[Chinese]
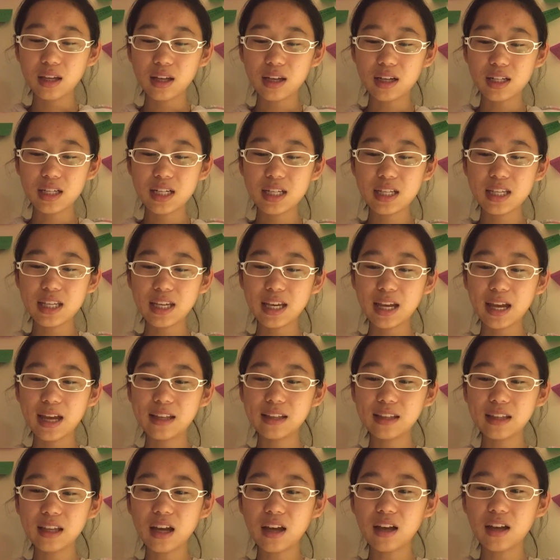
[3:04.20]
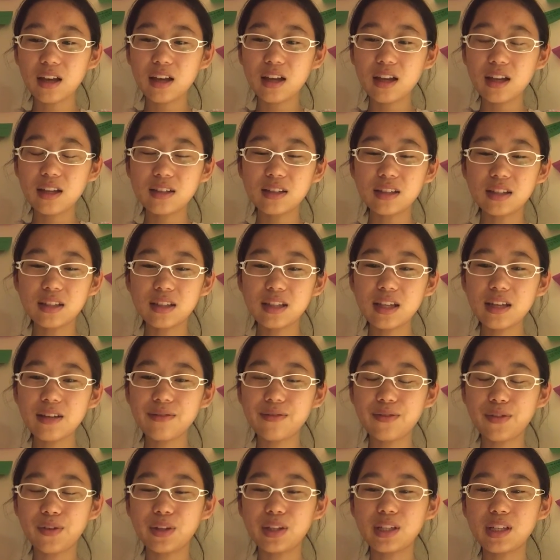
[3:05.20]
可是你看到你念
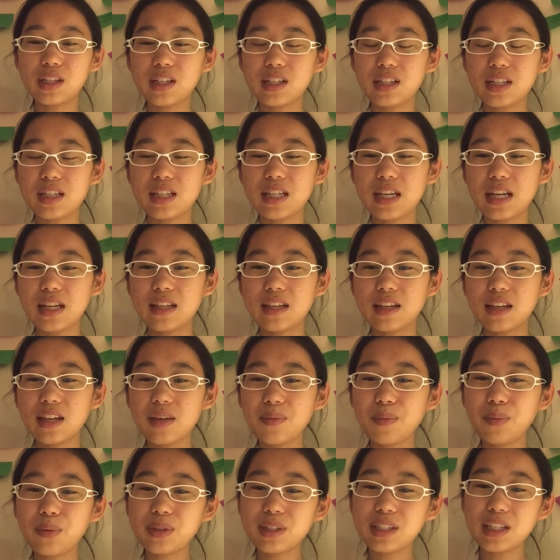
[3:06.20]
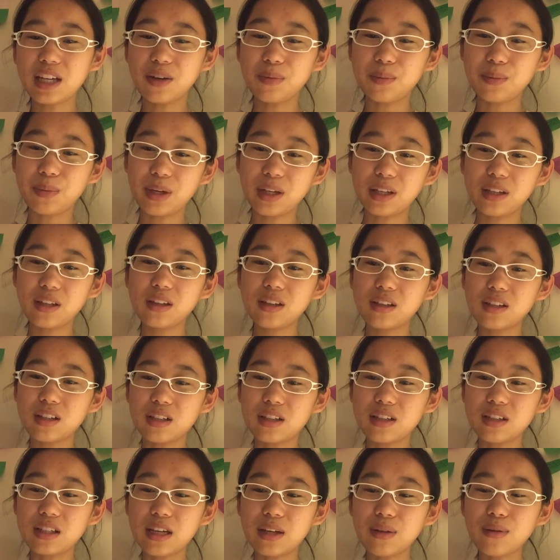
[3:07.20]
佛的时间，你可以不想别的的
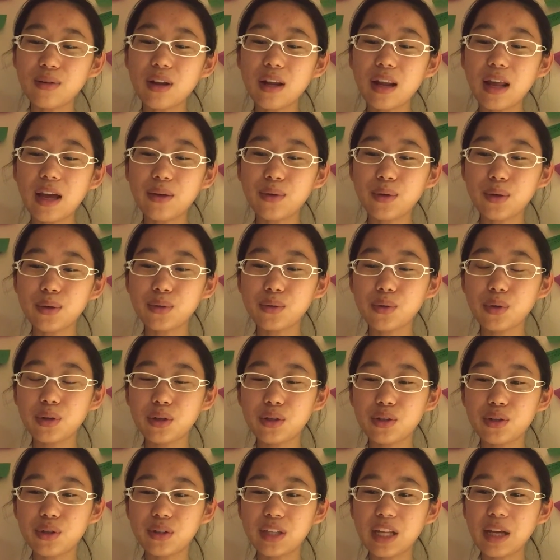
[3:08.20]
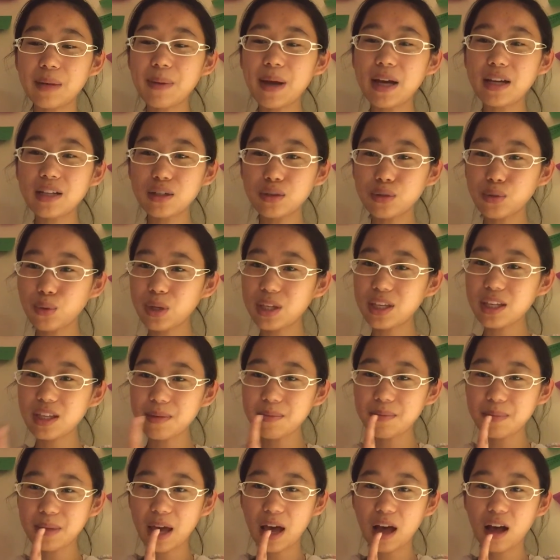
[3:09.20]
时间越来越多的时候，哪怕是多一
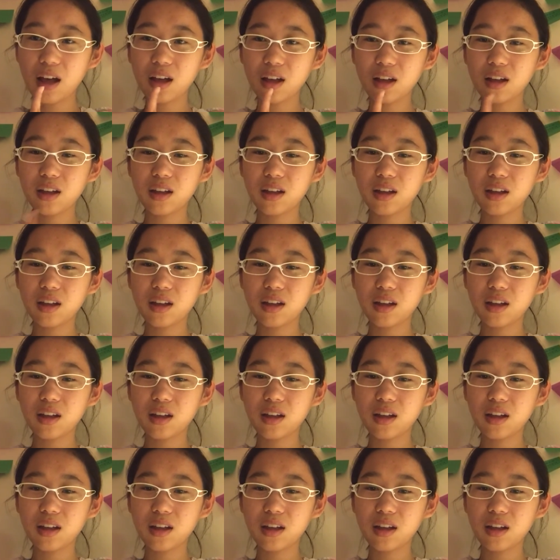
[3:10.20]
秒，